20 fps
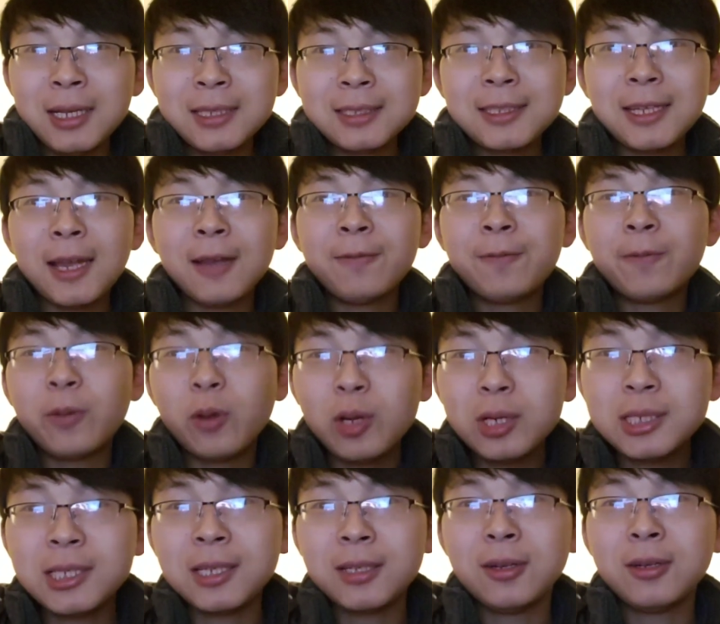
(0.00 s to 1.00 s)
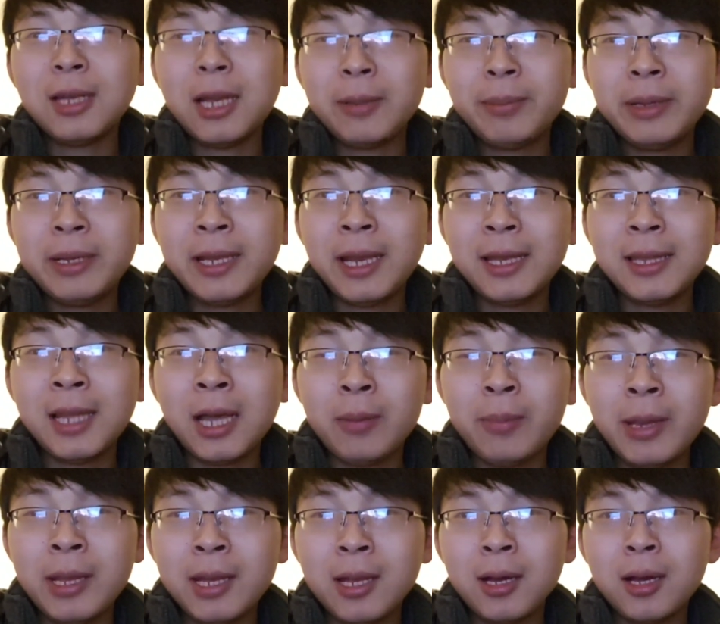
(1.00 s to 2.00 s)
在弗雷斯诺那边，那
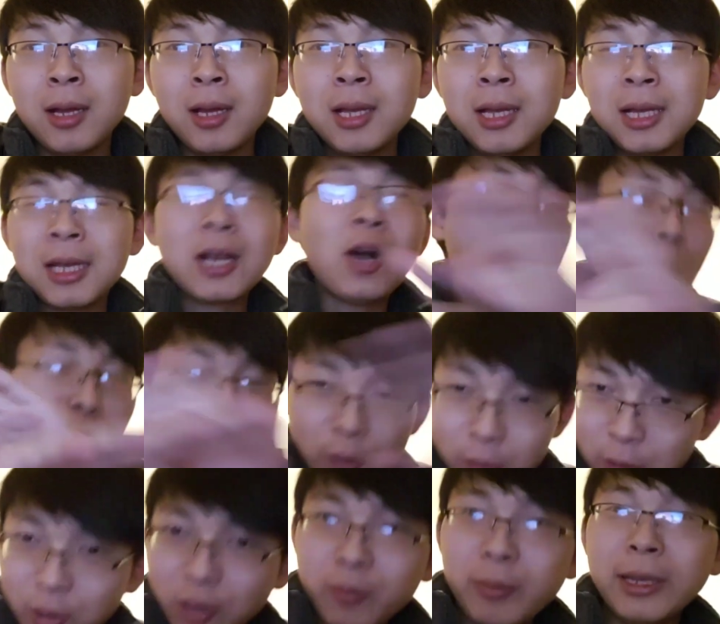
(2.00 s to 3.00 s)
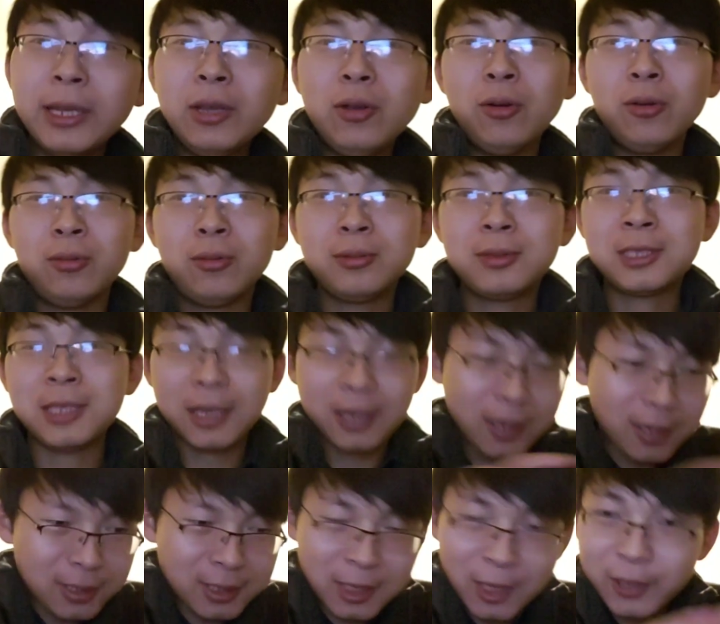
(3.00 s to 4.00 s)
边呢？高楼都没有，
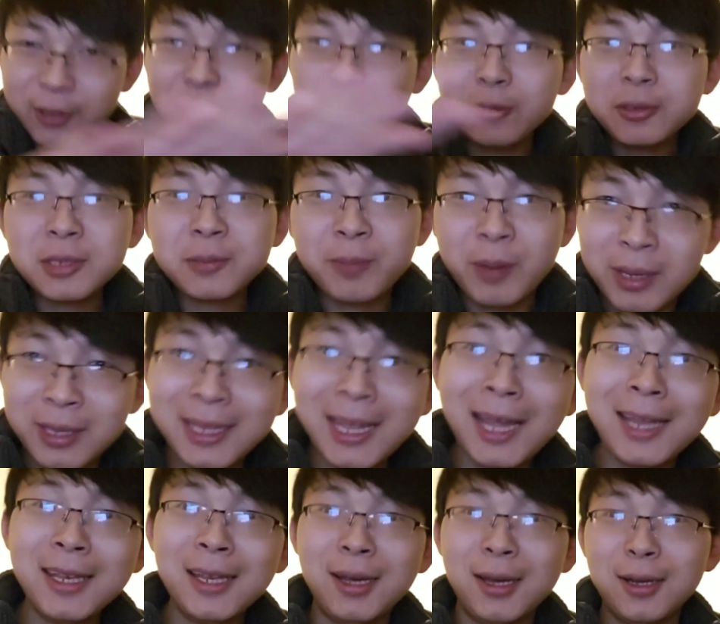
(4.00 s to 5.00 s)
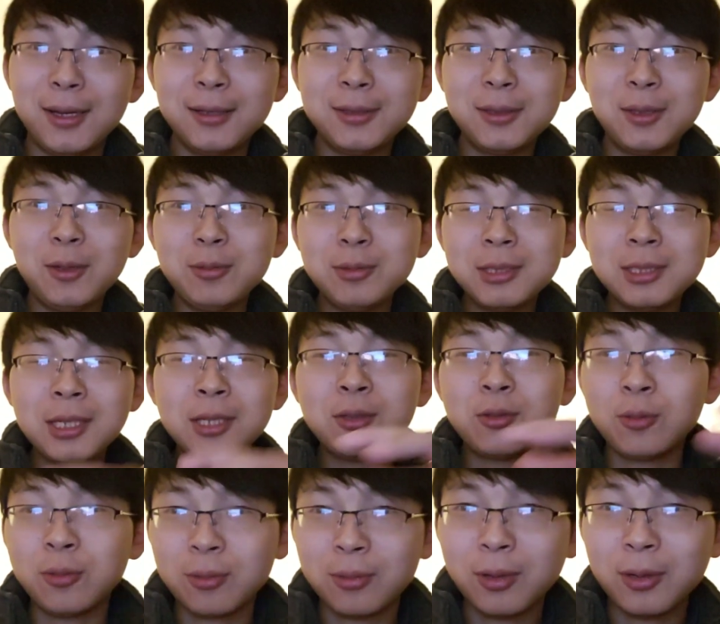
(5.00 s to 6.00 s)
整个城都是平摊的，都是那
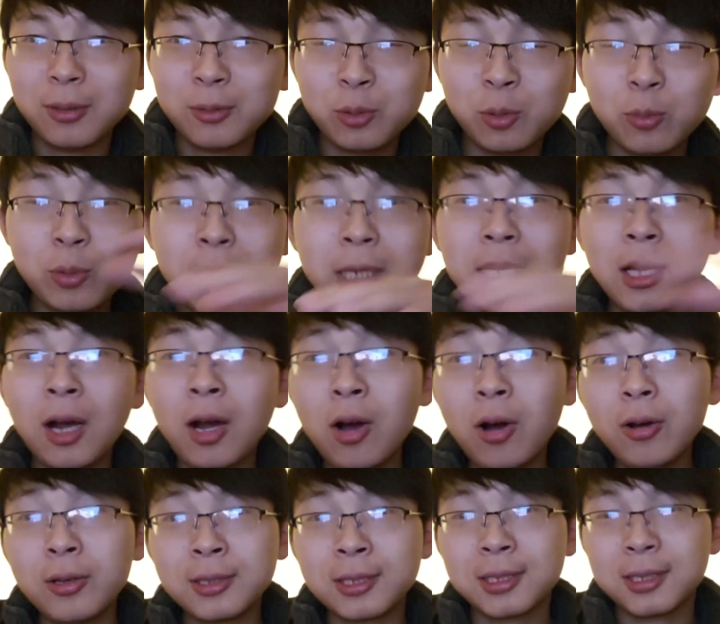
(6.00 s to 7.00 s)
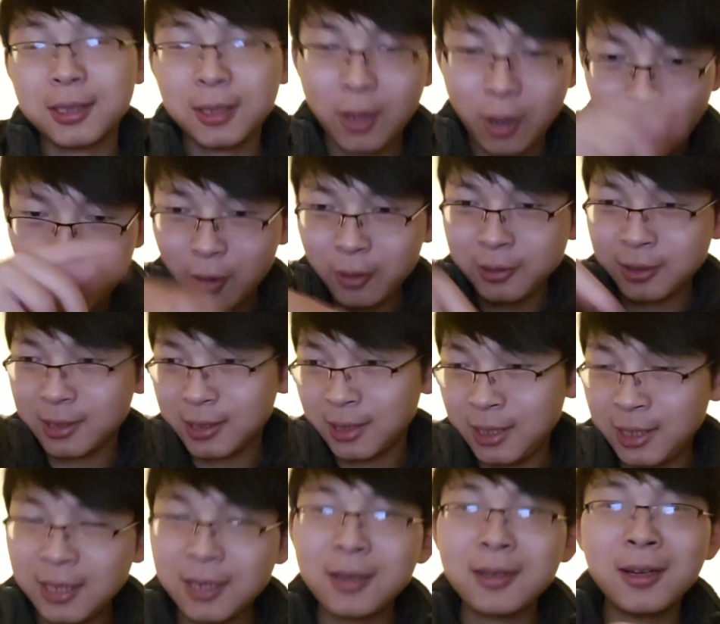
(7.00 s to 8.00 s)
种独立的 house，house，
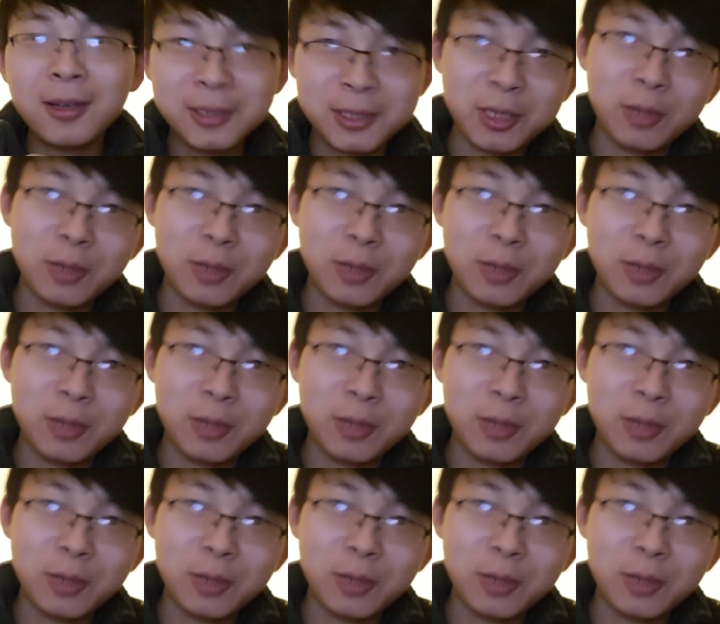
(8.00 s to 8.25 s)
一个个